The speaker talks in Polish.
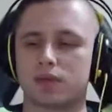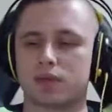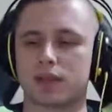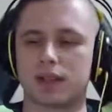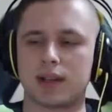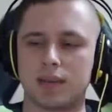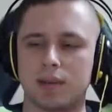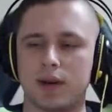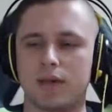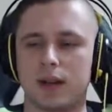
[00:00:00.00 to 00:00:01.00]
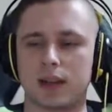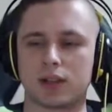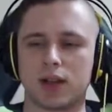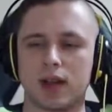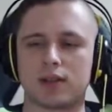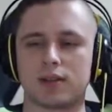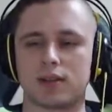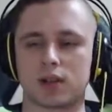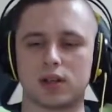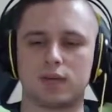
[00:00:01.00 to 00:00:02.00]
czasami bywa tak często, że
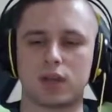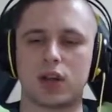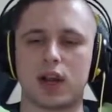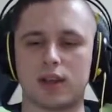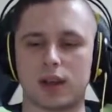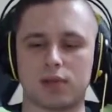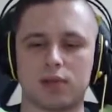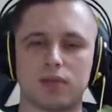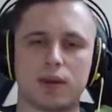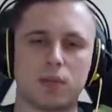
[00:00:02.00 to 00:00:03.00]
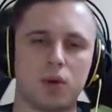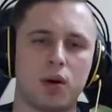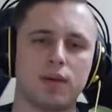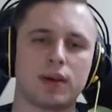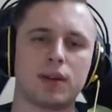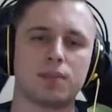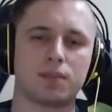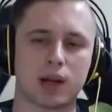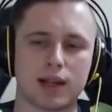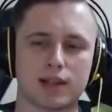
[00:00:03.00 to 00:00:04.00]
jest wycięte, kurwa. Połowę ty
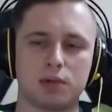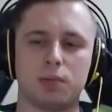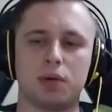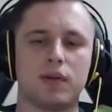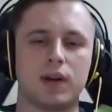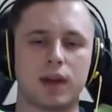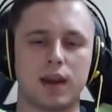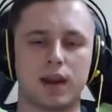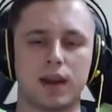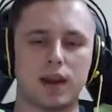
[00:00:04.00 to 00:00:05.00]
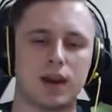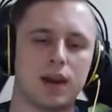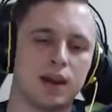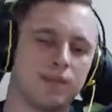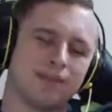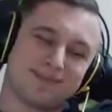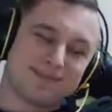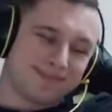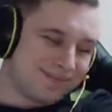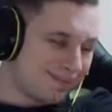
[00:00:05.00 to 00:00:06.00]
pokazał, połowę nie.
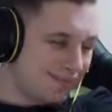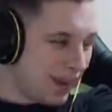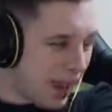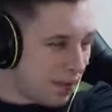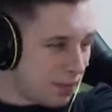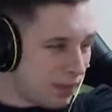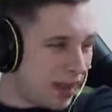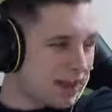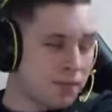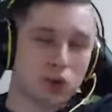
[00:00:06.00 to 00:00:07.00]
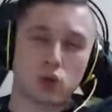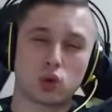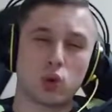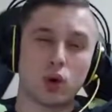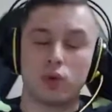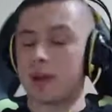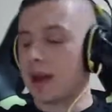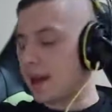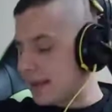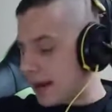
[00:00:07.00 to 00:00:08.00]
Nie wiem, niech tam szotują mnie.
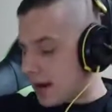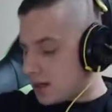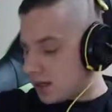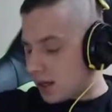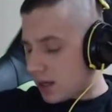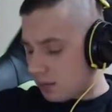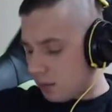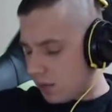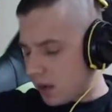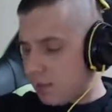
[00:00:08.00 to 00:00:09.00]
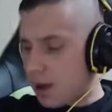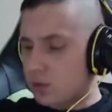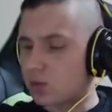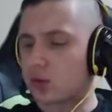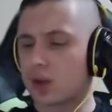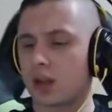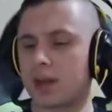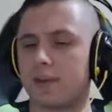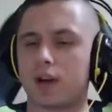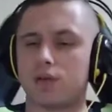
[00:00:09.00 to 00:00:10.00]
Ja na razie, tak jak mówiłem, ja już zgodę
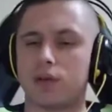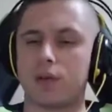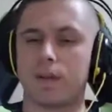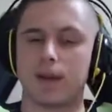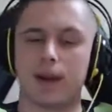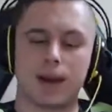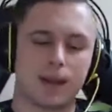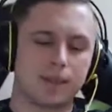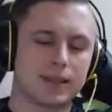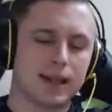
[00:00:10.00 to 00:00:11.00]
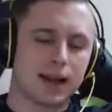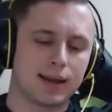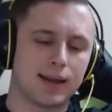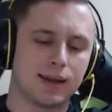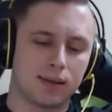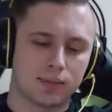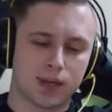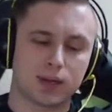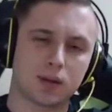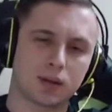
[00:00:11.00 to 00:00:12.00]
wyraziłem. Pisali do mnie
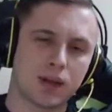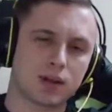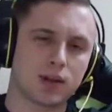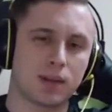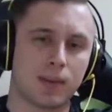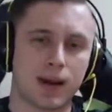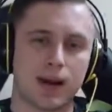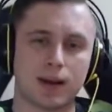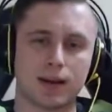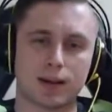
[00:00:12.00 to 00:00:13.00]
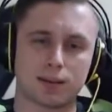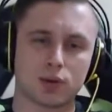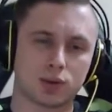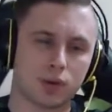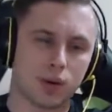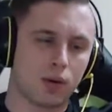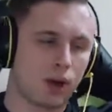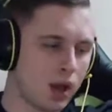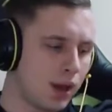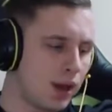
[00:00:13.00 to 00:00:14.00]
ci szoterzy na maila, niech tam szotują.
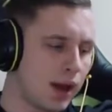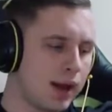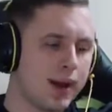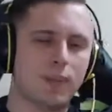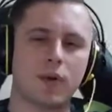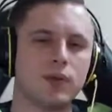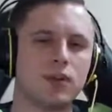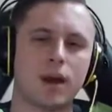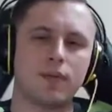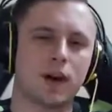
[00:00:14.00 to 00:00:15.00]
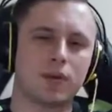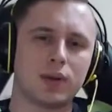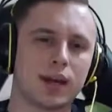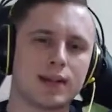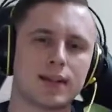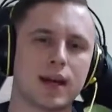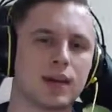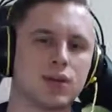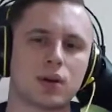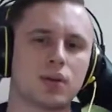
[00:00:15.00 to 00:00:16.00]
Ale ja powiedziałem, warunek jest taki,
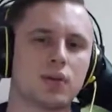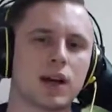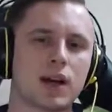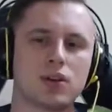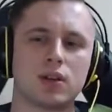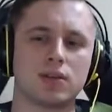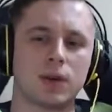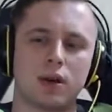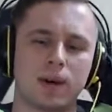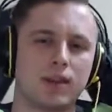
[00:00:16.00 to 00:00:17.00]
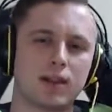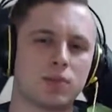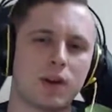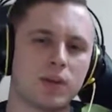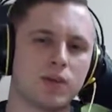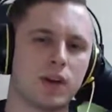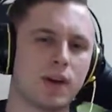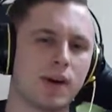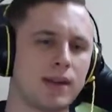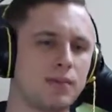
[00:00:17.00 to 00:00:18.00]
że kurwa każdy zły komentarz ma być
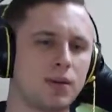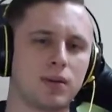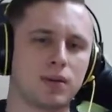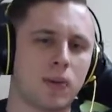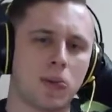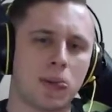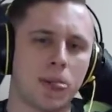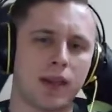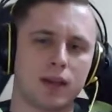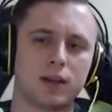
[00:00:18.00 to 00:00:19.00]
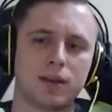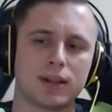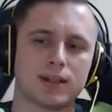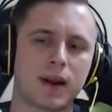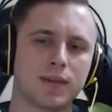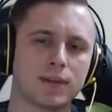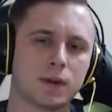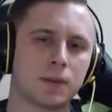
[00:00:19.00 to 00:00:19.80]
wyjebany, bo ja to będę sprawdzał.